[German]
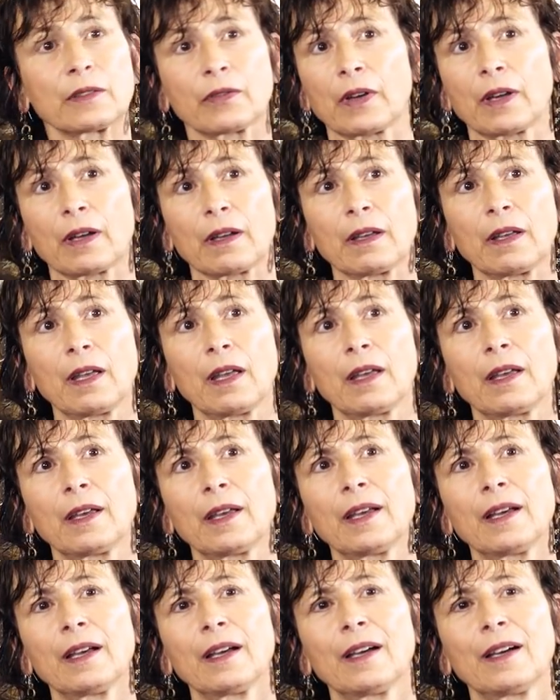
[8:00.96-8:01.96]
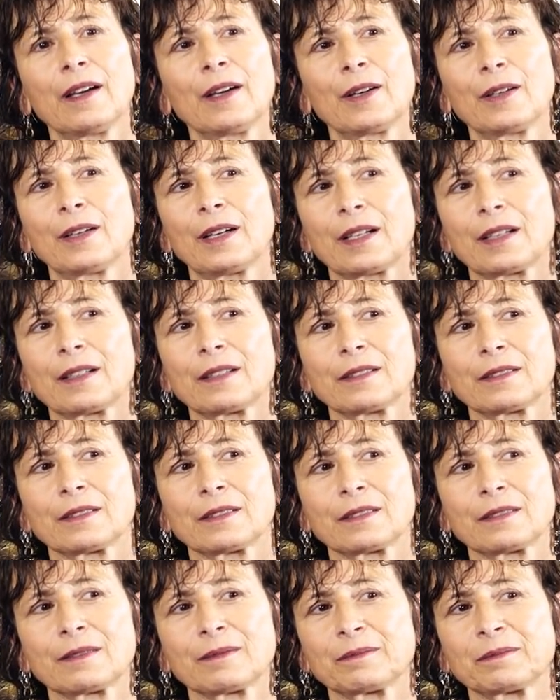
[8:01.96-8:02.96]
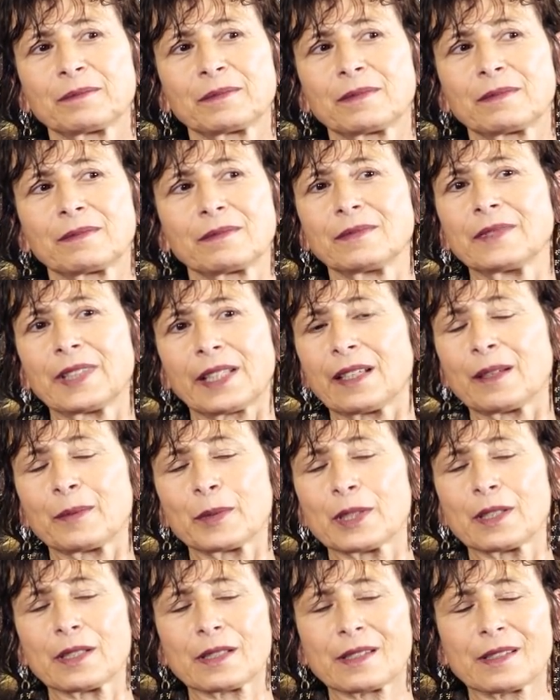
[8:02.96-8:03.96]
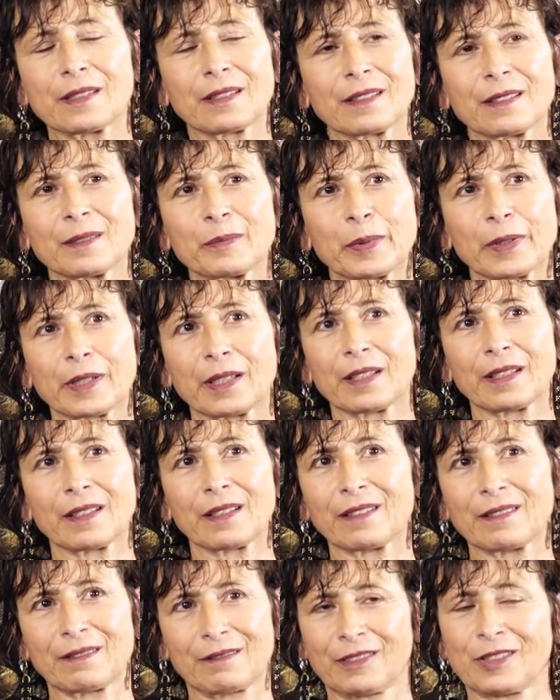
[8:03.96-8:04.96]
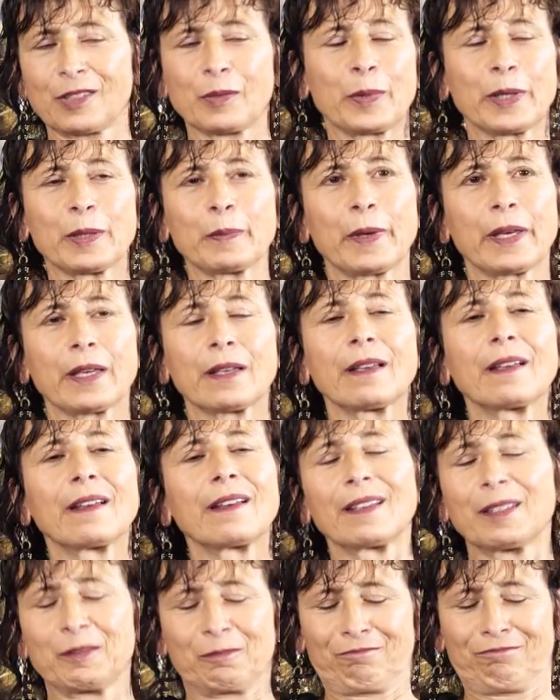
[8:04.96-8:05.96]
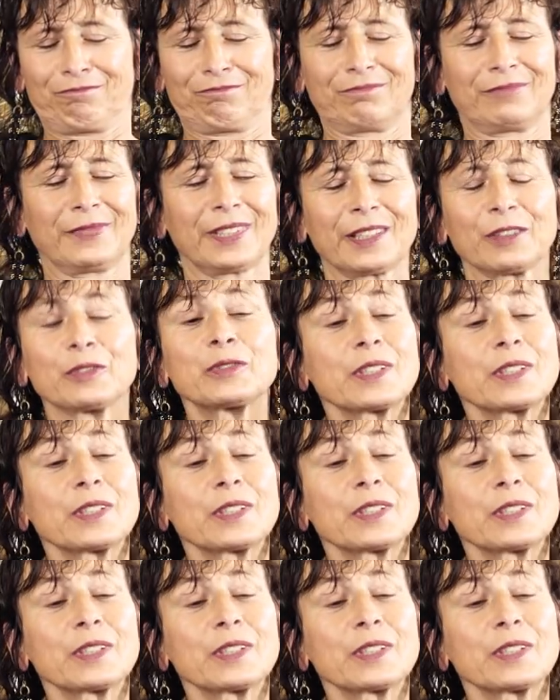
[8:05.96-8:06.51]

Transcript: war. Ähm, nee, aber das hier bei The Big Bang, nee.